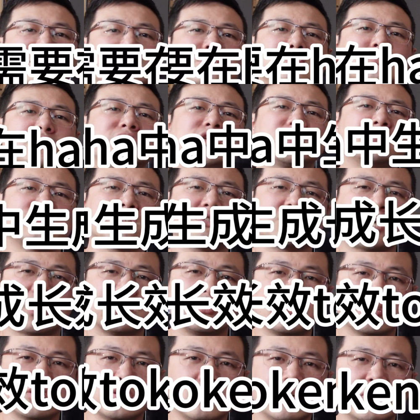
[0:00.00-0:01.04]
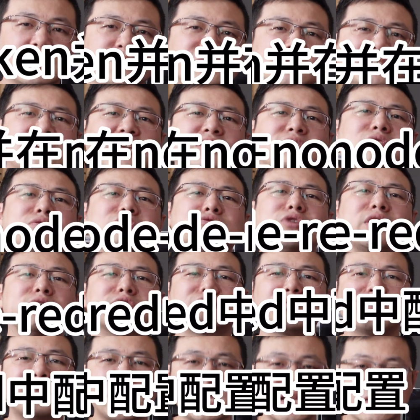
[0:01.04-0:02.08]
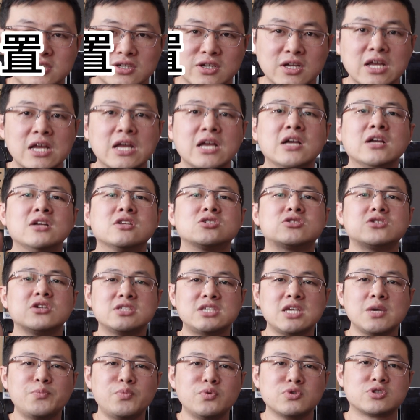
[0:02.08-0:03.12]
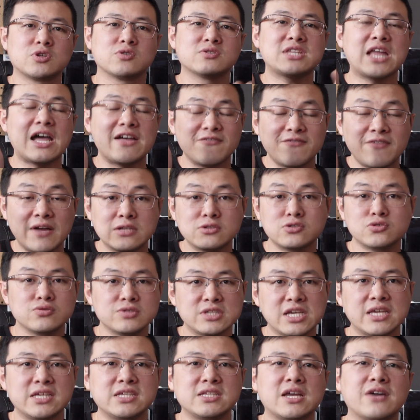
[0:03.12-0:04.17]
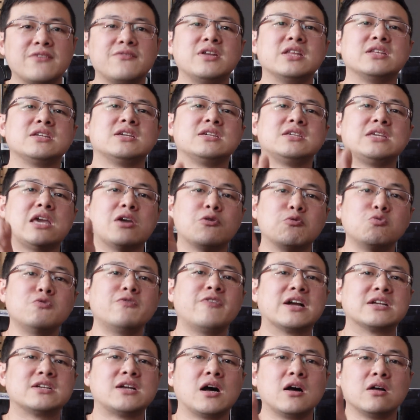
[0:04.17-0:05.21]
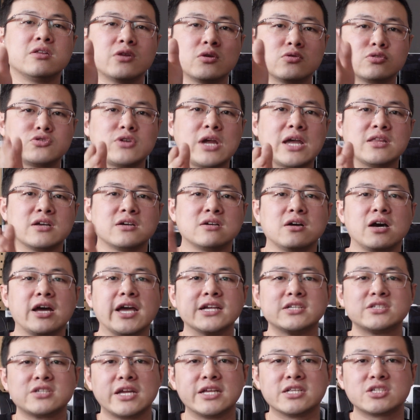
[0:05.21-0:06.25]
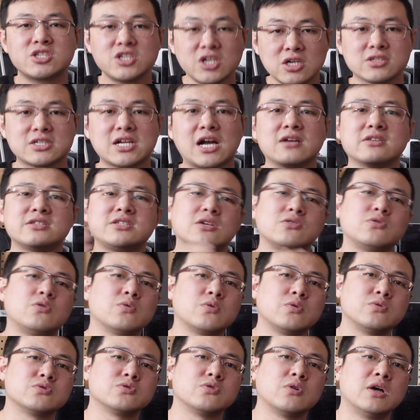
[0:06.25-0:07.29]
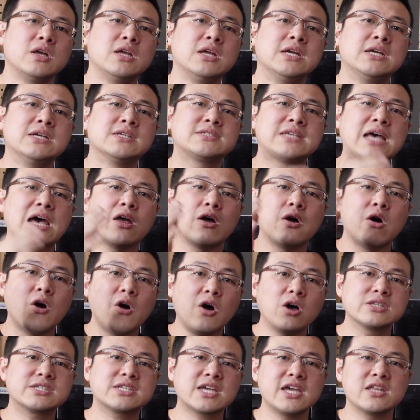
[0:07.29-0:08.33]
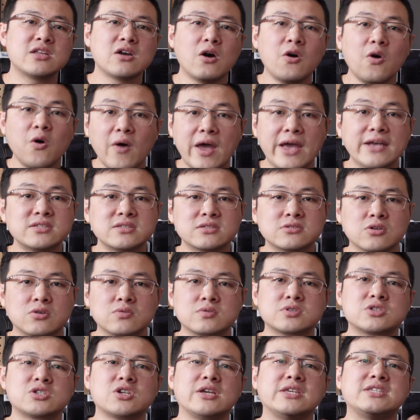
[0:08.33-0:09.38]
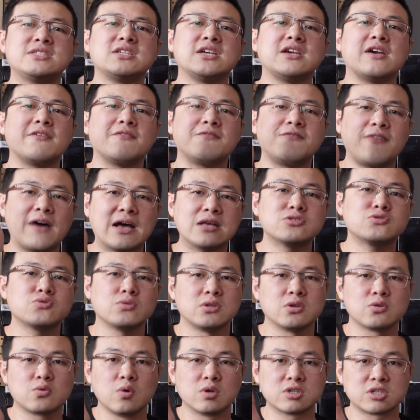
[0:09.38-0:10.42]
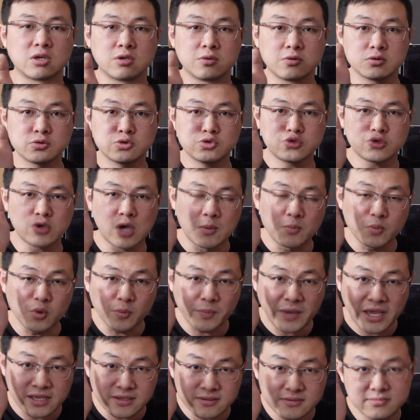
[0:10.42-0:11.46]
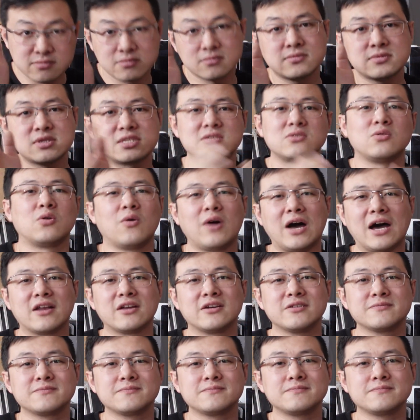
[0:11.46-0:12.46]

HA 中生成长效 Token 并在 Node Red 中配置。这些步骤但凡出现一点问题，也无法让 Node Red 和 HA 正常协同工作。在 h o s t k i t OS 中，这一些繁琐的过程全部被自动化了。